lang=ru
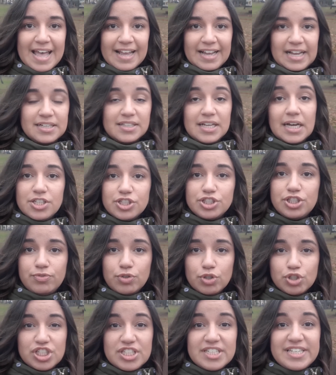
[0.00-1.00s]
Когда ты
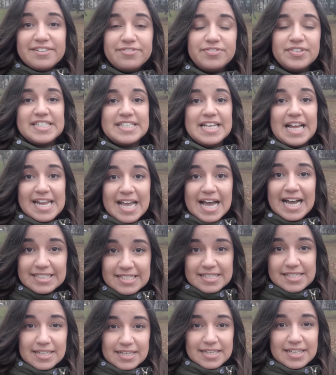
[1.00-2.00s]
живешь не в
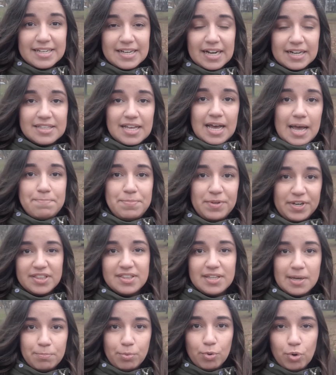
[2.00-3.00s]
изоляции, и когда перед
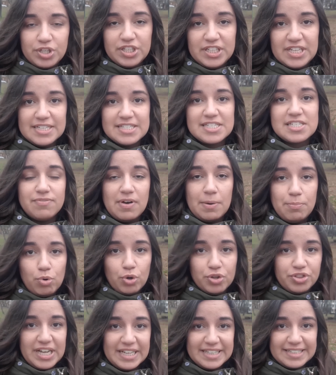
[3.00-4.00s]
тобой есть
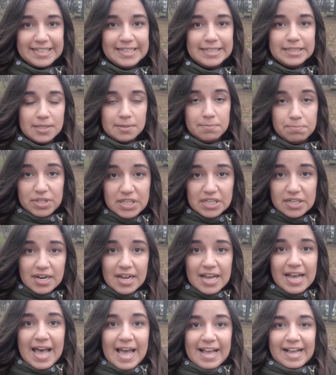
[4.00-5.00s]
свободный, открытый мир,
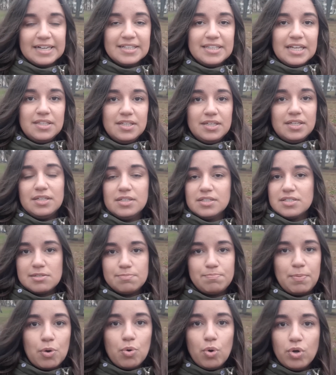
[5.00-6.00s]
когда ты
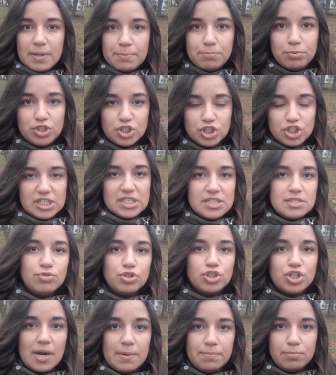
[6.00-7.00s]
спокойно
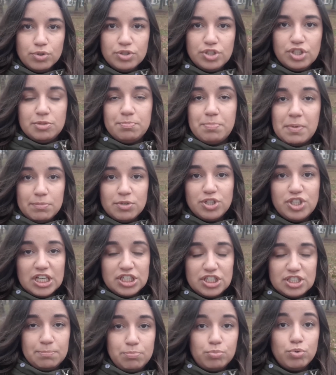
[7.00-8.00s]
путешествуешь, работаешь, работаешь,
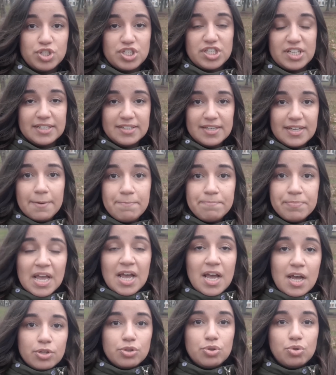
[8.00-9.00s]
перемещаешься по стране,
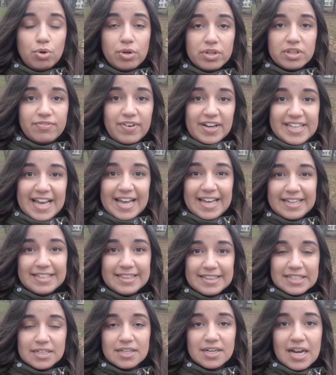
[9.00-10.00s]
то твоя
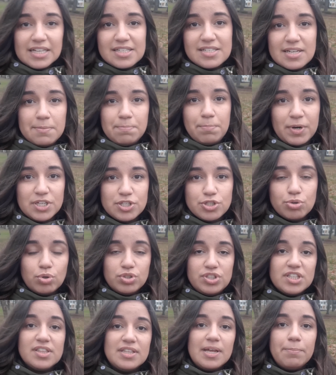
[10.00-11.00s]
интеграция
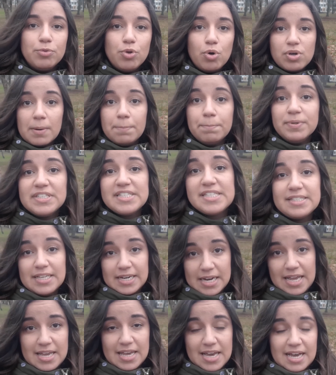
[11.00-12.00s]
происходит намного
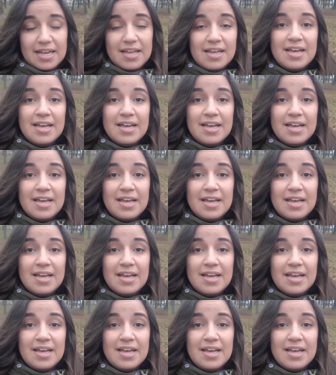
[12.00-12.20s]
быстрее.